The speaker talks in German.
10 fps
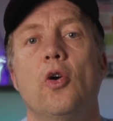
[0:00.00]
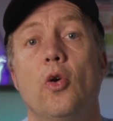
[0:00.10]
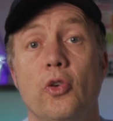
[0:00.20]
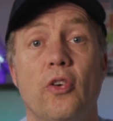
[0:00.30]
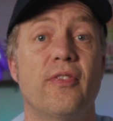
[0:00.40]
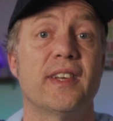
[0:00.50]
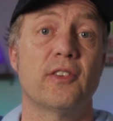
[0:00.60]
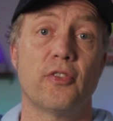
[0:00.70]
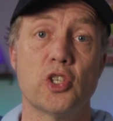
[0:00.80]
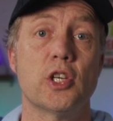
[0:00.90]
Und noch, was
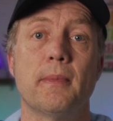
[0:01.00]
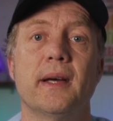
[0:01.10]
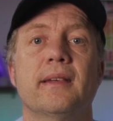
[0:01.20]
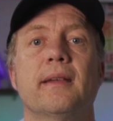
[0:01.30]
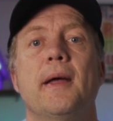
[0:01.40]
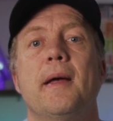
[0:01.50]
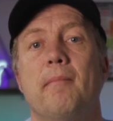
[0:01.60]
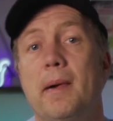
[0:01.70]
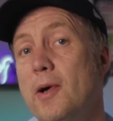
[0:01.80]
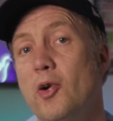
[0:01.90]
noch viel schlimmer ist,
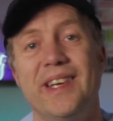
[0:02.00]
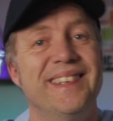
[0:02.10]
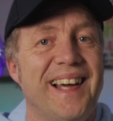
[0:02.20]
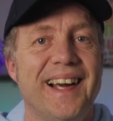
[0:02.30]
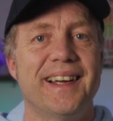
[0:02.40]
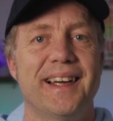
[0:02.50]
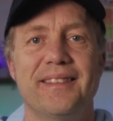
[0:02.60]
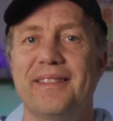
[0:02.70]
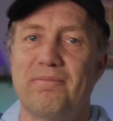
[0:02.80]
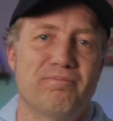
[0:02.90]
man mir auch nicht sagen
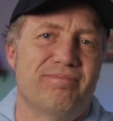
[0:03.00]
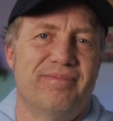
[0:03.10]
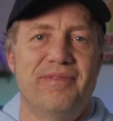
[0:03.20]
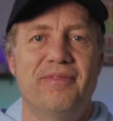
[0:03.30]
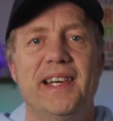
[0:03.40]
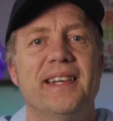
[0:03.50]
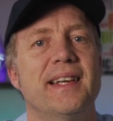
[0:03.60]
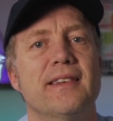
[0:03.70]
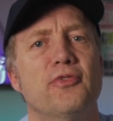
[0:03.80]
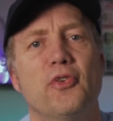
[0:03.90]
kann, wann das
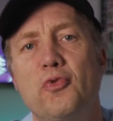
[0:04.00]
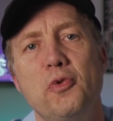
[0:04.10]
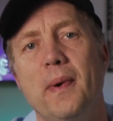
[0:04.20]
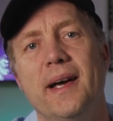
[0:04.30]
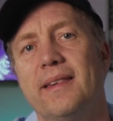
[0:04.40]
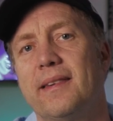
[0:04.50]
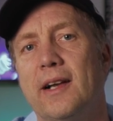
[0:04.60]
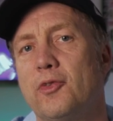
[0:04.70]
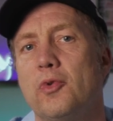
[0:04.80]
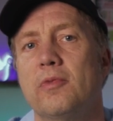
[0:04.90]
Ganze verfügbar ist.
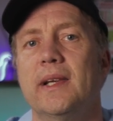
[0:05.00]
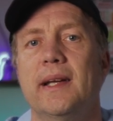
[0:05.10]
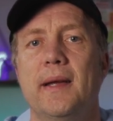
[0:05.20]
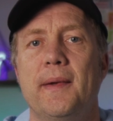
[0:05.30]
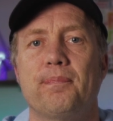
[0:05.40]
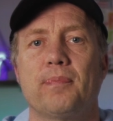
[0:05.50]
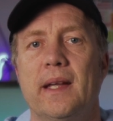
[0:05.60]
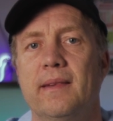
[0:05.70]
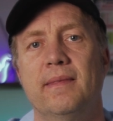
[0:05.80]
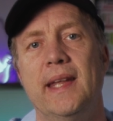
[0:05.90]
Also
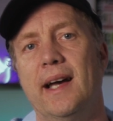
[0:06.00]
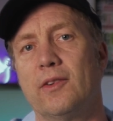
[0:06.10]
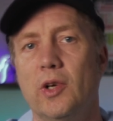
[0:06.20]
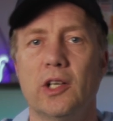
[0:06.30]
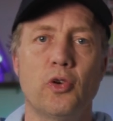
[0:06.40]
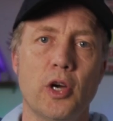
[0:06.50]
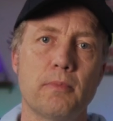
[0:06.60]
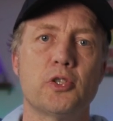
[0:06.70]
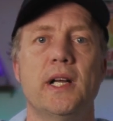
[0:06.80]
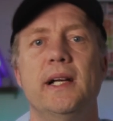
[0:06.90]
der Solateur
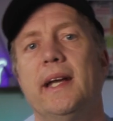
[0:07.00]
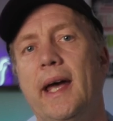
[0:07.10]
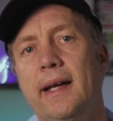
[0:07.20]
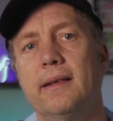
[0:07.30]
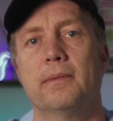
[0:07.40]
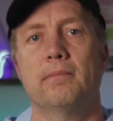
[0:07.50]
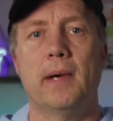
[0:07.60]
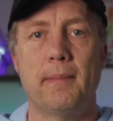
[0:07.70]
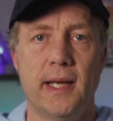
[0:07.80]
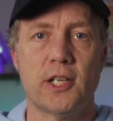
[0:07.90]
bestellt direkt
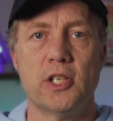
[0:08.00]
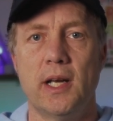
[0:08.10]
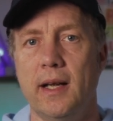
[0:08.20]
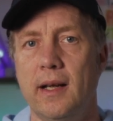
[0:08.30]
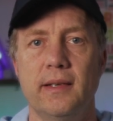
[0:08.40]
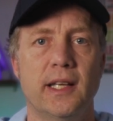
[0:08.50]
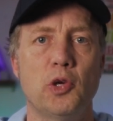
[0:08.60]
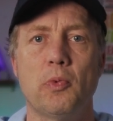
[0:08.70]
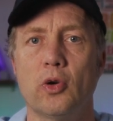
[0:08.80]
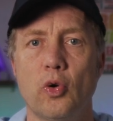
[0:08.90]
beim Hersteller, nicht
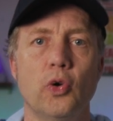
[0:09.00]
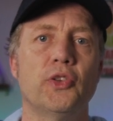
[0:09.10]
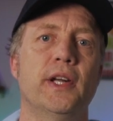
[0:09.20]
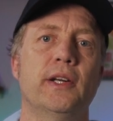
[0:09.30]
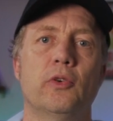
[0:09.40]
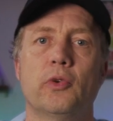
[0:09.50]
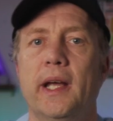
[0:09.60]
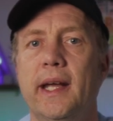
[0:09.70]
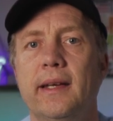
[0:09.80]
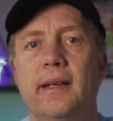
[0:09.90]
über einen Großhandel
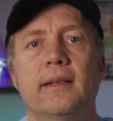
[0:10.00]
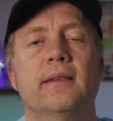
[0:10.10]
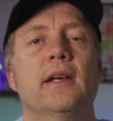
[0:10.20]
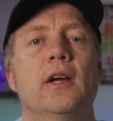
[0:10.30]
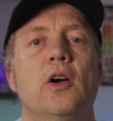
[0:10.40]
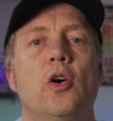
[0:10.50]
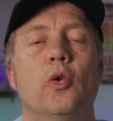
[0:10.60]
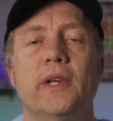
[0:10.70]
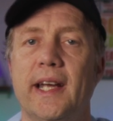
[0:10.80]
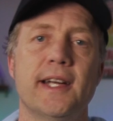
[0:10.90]
oder ähnliches.
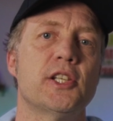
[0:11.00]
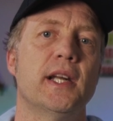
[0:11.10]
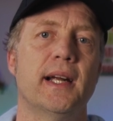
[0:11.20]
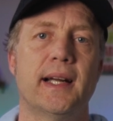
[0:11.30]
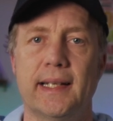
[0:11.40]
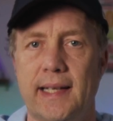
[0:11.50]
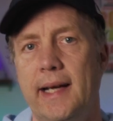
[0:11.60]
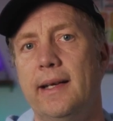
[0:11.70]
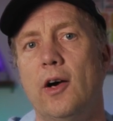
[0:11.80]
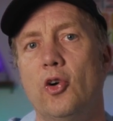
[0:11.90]
Und der Hersteller kann
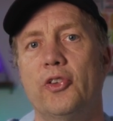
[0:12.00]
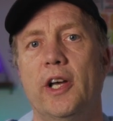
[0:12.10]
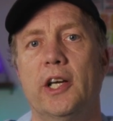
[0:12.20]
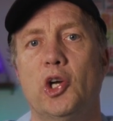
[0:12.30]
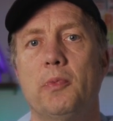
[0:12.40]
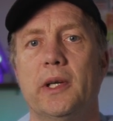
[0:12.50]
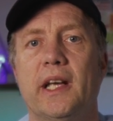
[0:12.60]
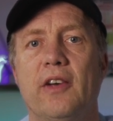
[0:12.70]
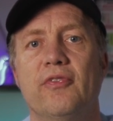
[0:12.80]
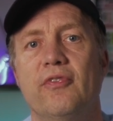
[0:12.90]
keine Aussage darüber
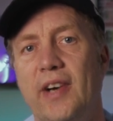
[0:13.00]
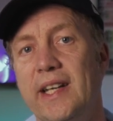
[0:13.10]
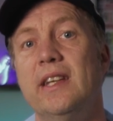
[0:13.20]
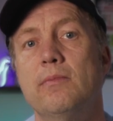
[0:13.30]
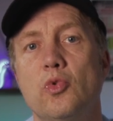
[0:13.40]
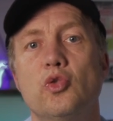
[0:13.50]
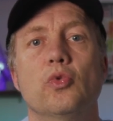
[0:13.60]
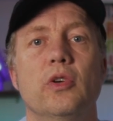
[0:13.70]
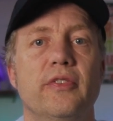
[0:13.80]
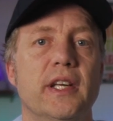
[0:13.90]
treffen, wann die
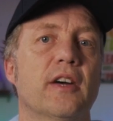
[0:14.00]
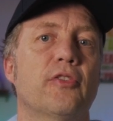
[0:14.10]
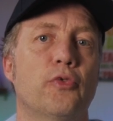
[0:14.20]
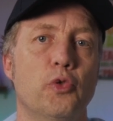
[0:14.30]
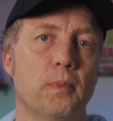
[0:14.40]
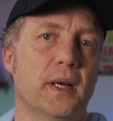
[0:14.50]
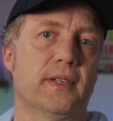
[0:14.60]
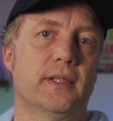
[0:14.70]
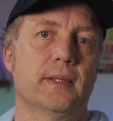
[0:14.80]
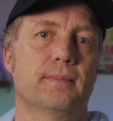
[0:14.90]
Module wieder verfügbar
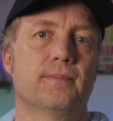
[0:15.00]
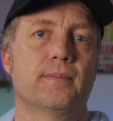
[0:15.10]
sind.